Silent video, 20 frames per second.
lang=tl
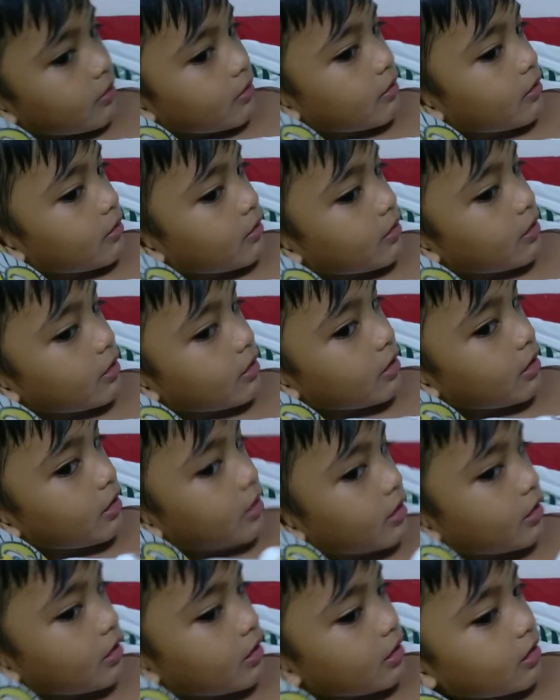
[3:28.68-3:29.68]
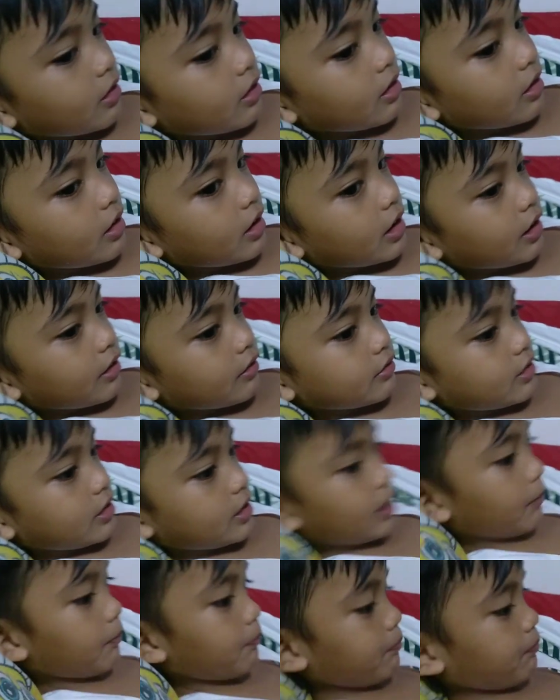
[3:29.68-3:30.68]
namang ano yan. Oh, ah, sige na.
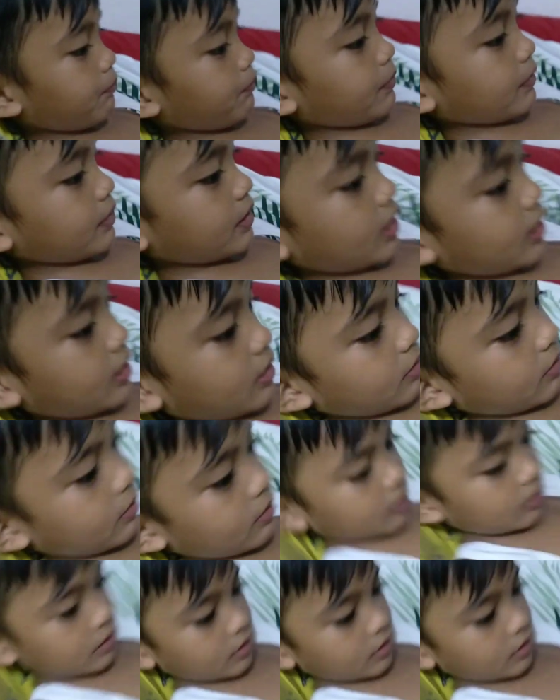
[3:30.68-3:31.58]
Pray na muna pala ikaw